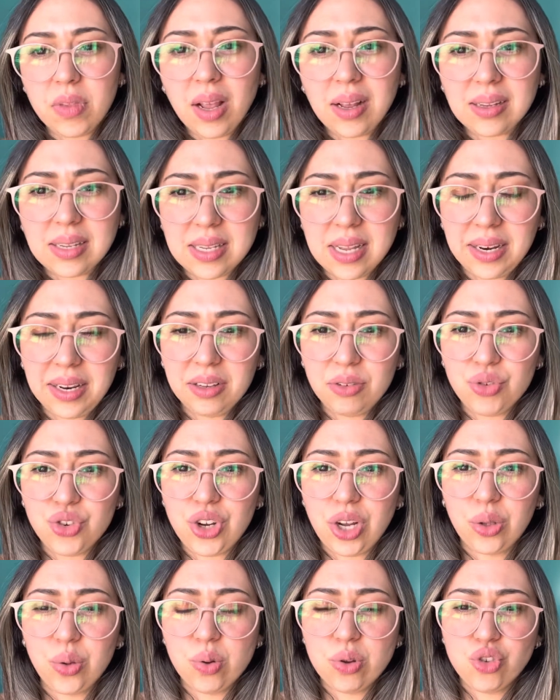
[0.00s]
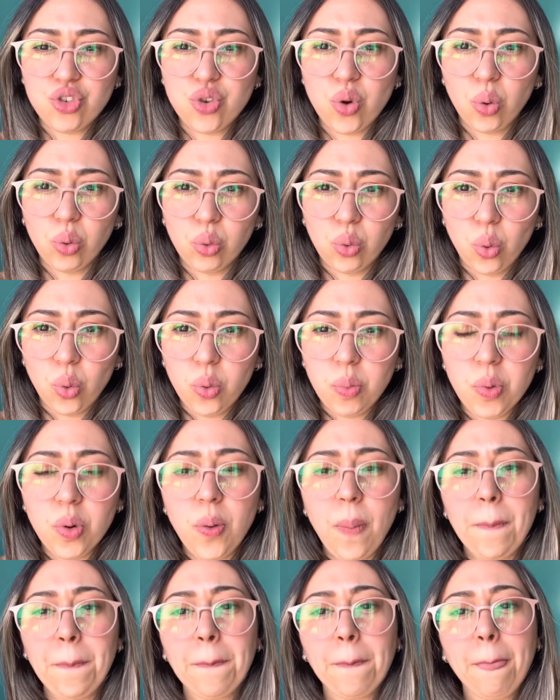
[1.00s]
seria no dia 12 de
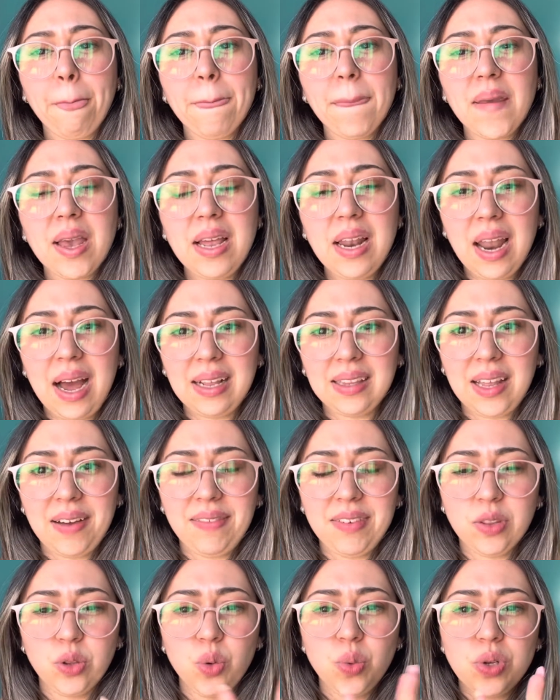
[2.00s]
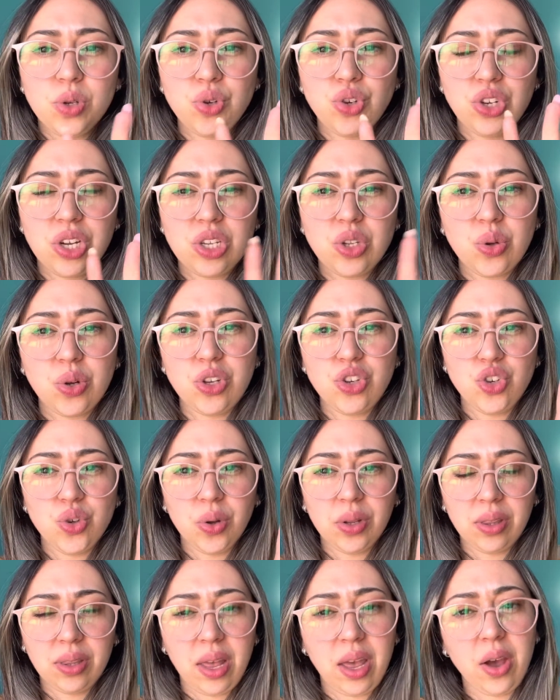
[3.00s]
outubro. E lá tava duas sugestões de
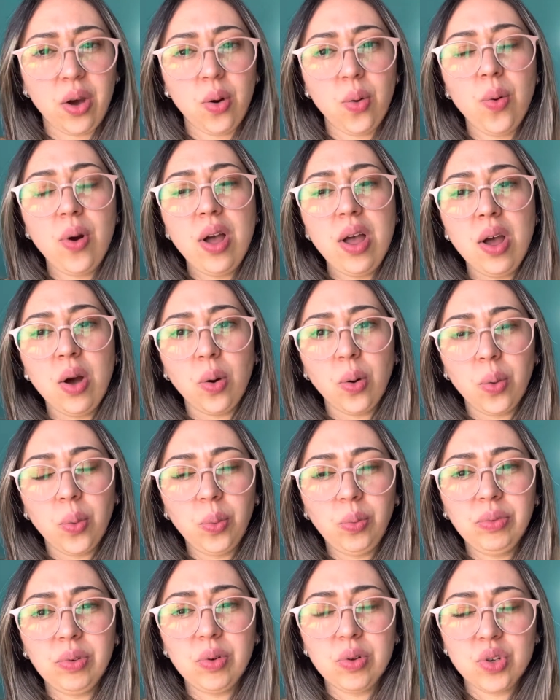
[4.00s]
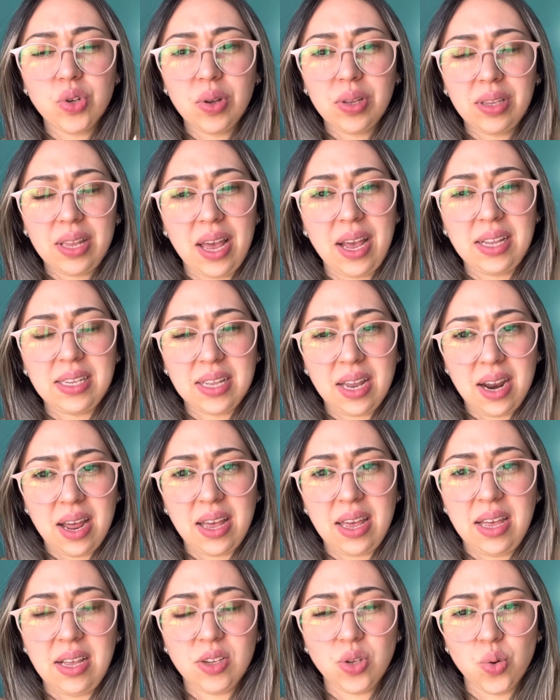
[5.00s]
hotel, um dos hotéis era
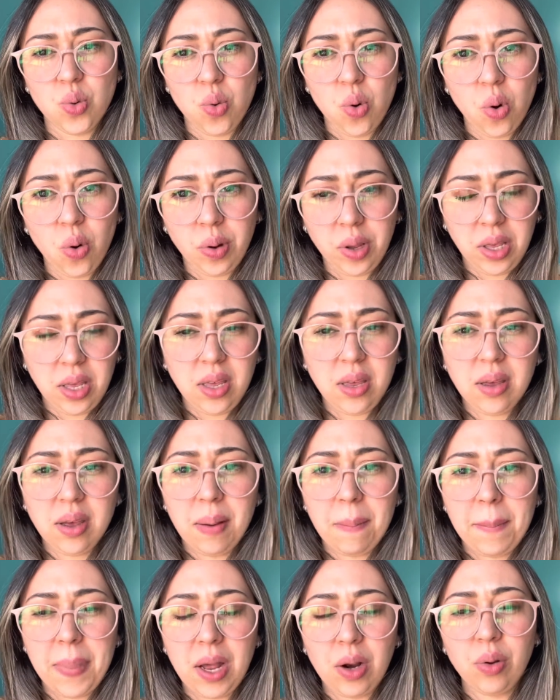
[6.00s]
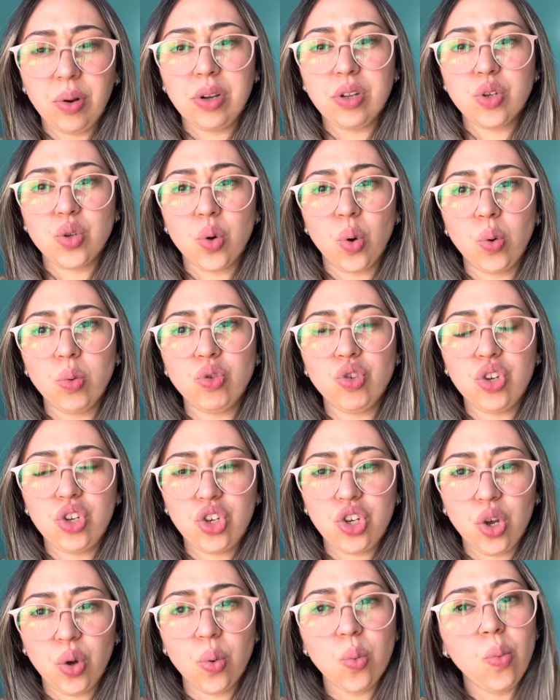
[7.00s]
esse, o Goim, Belo Horizonte,
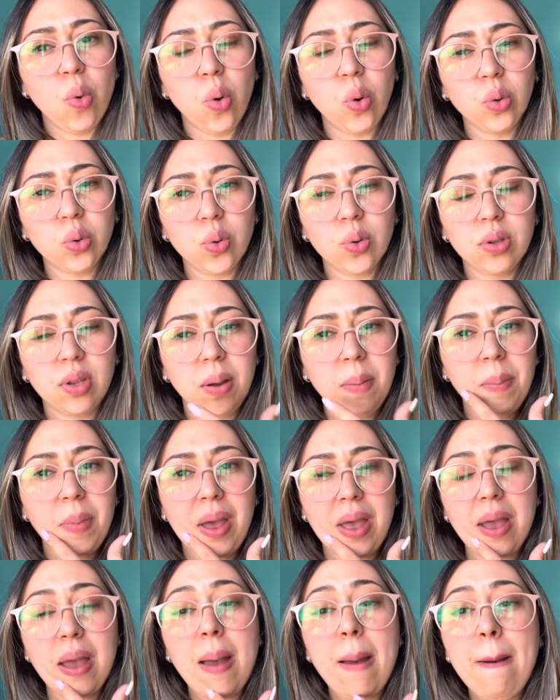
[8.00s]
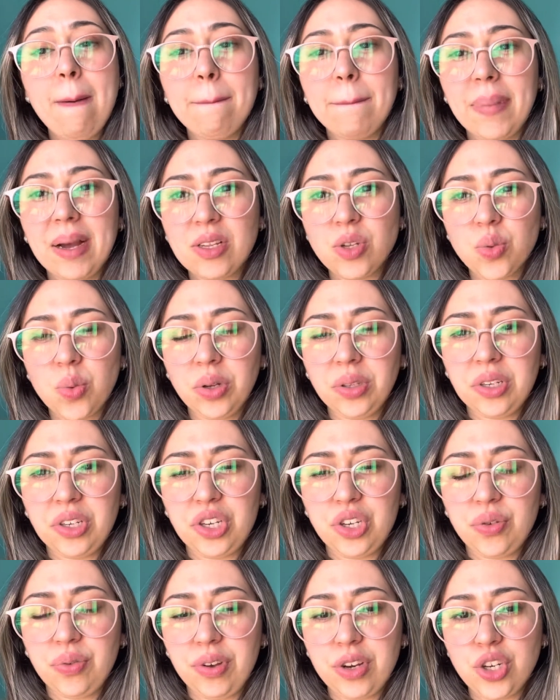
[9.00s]
tinha um outro também. Mas quando a
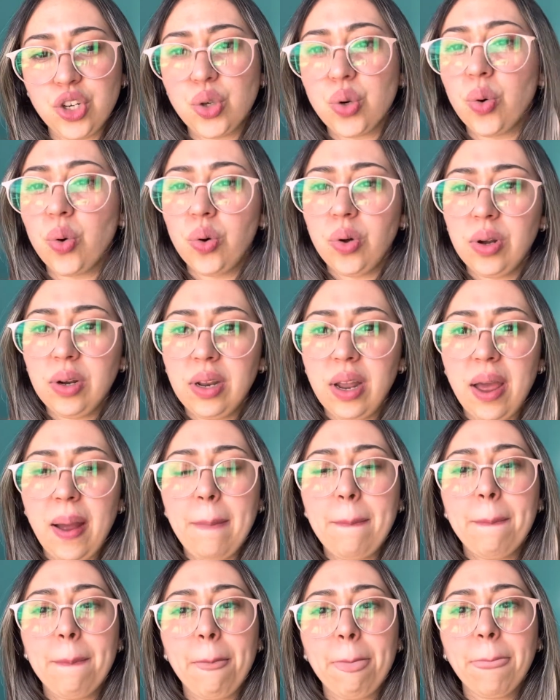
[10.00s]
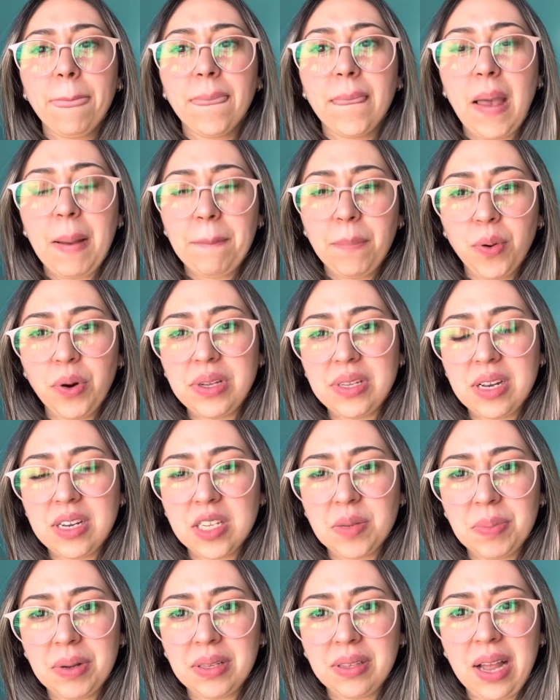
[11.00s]
gente fechou, né, depois
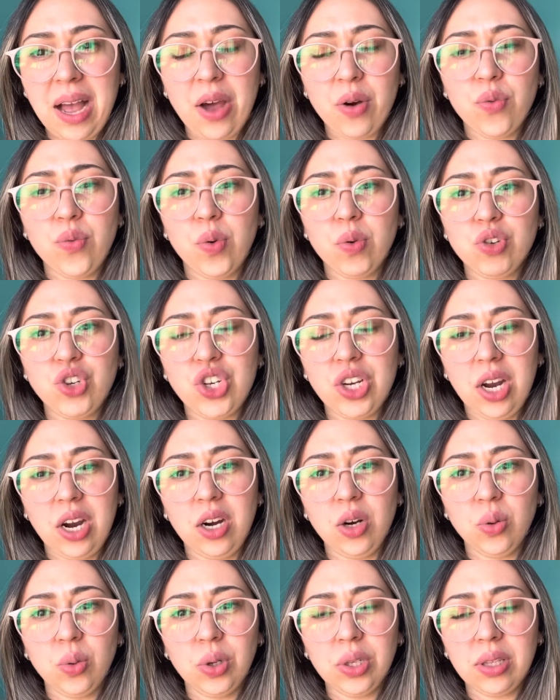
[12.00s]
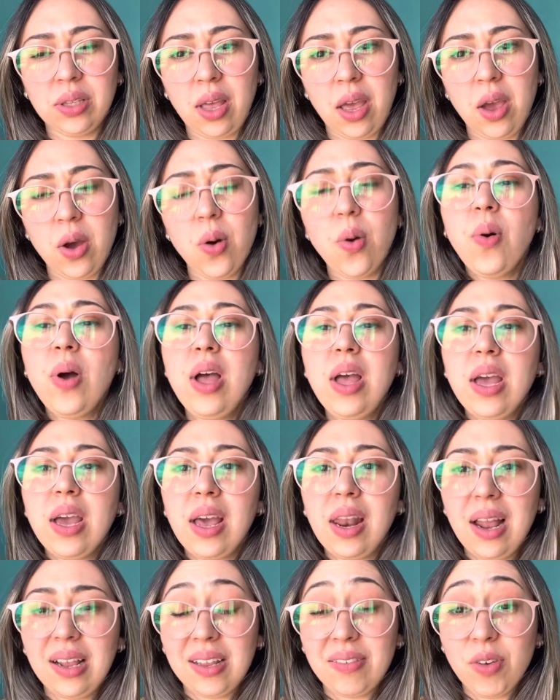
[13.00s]
eles mandaram o Voltier do hotel e
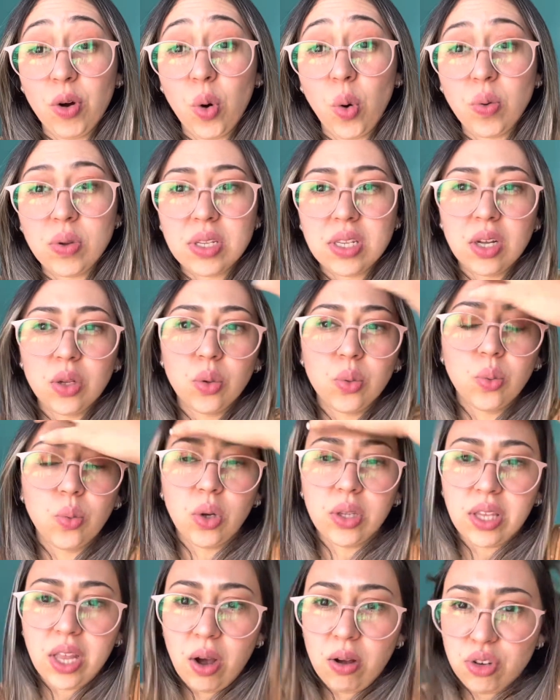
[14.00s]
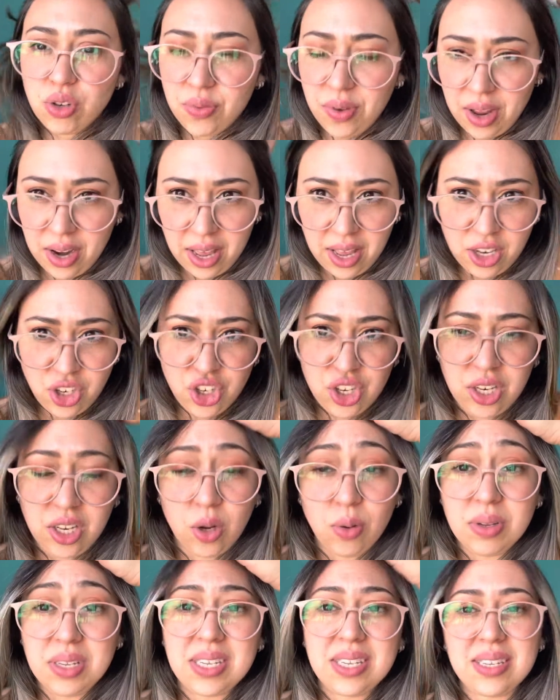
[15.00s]
lá estava constando um hotel diferente que
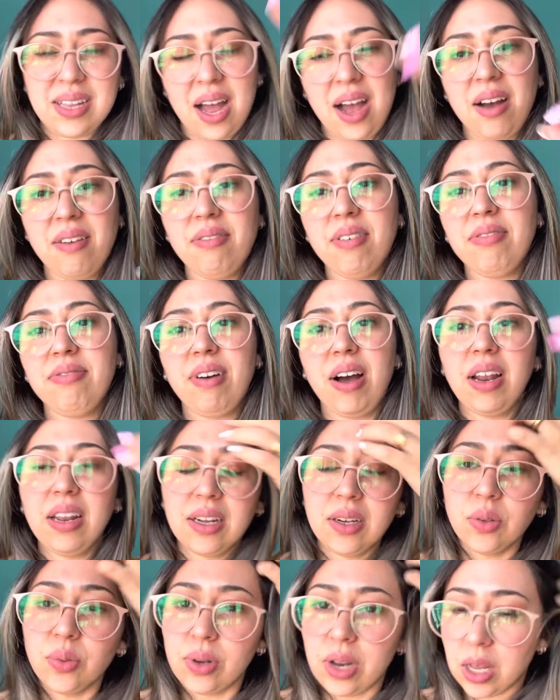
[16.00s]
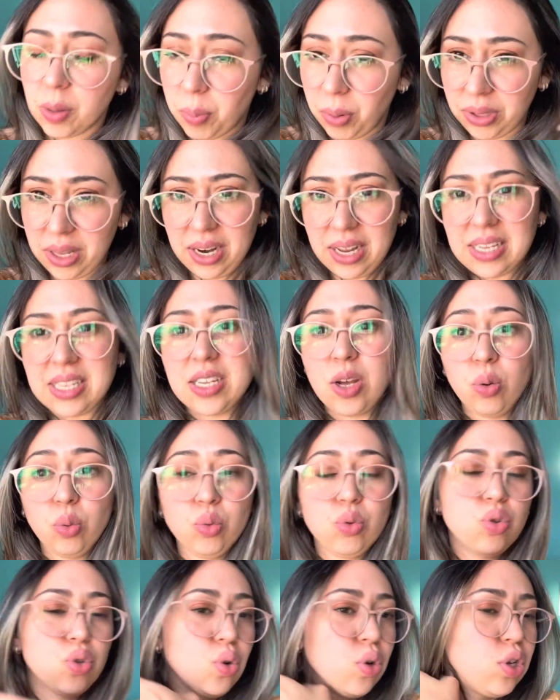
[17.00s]
não estava falando, né, que poderia ser um
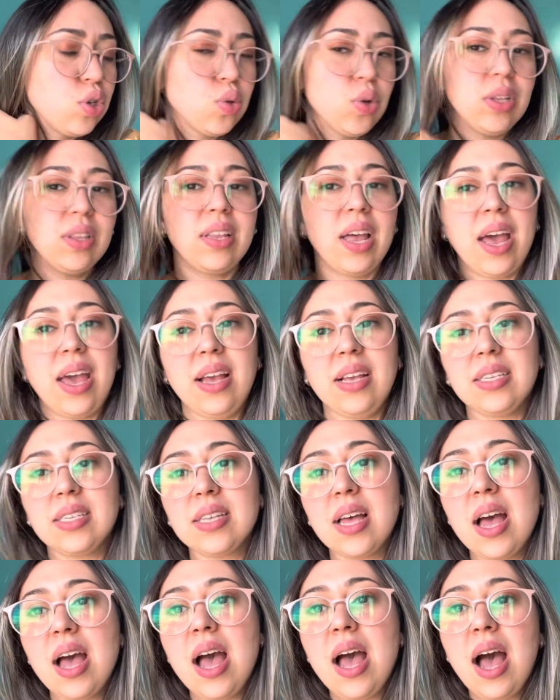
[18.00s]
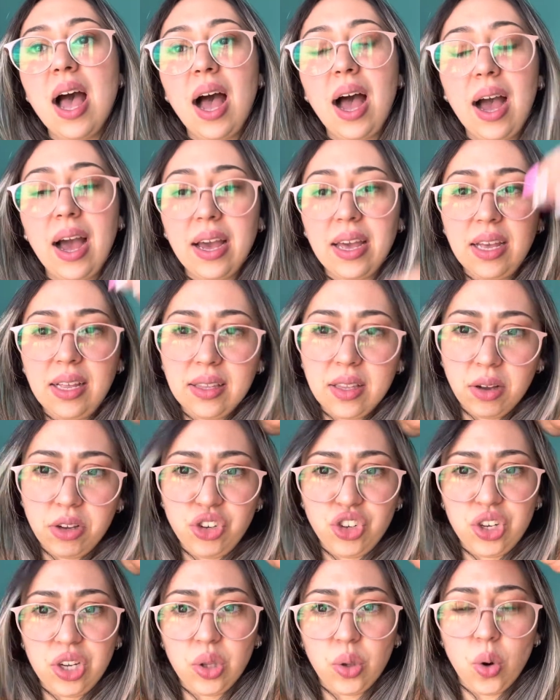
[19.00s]
dos dois hotéis. Aí então a
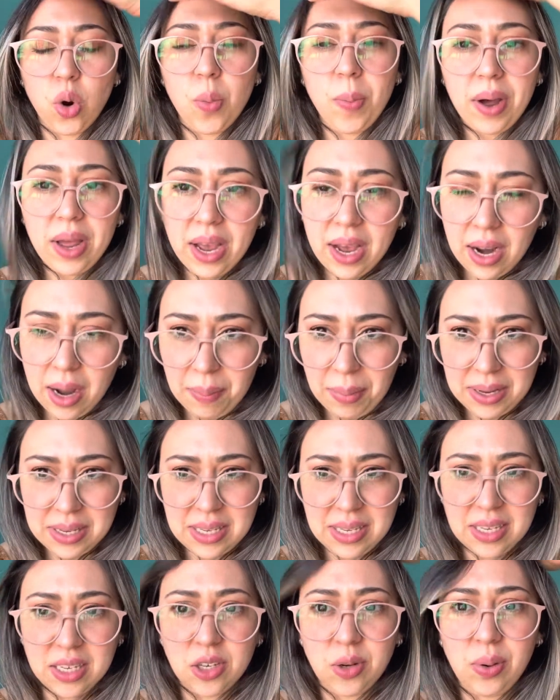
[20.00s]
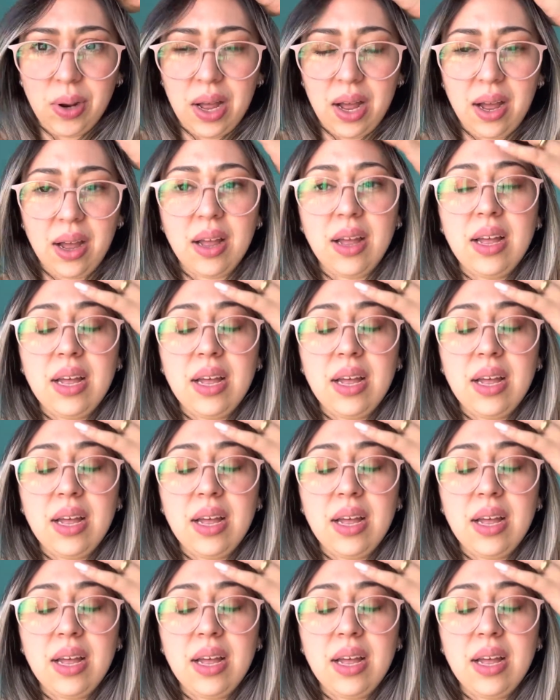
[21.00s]
gente entrou com uma reclamação lá,